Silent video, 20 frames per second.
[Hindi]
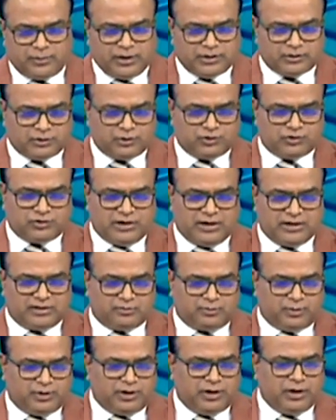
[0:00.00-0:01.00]
पाँच सौ
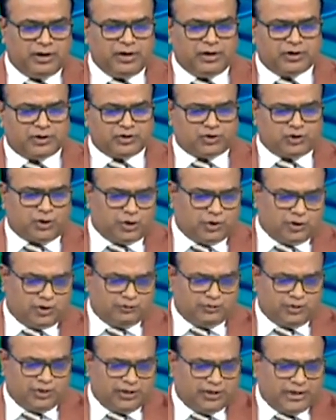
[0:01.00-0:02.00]
सात पे शॉर्ट
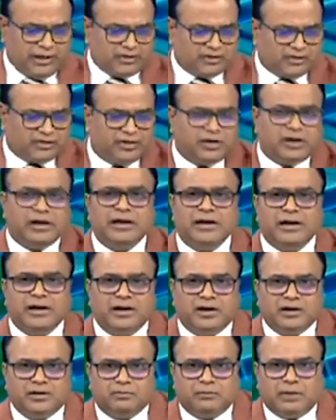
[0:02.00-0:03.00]
टर्म के लिए राय चाहिए
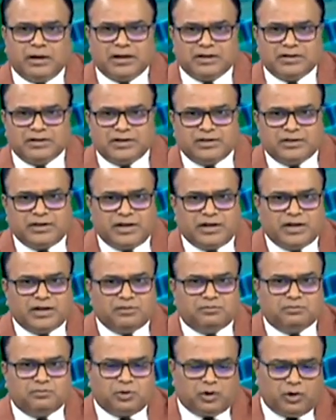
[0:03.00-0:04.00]
माना जी
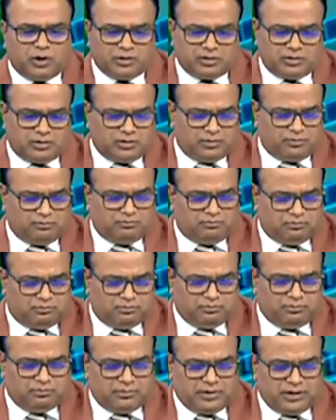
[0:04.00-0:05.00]
ये बहुत
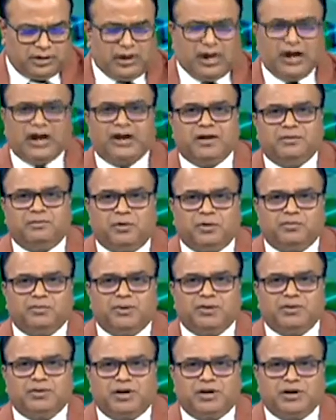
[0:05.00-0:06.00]
लगाड़ है बहुत
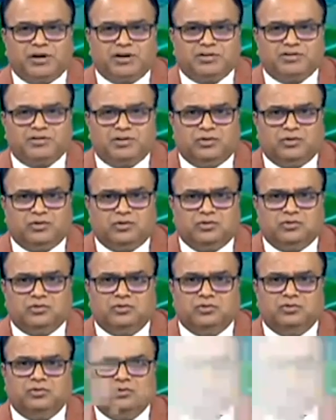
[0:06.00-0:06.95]
परेशान किया इसने लोगों को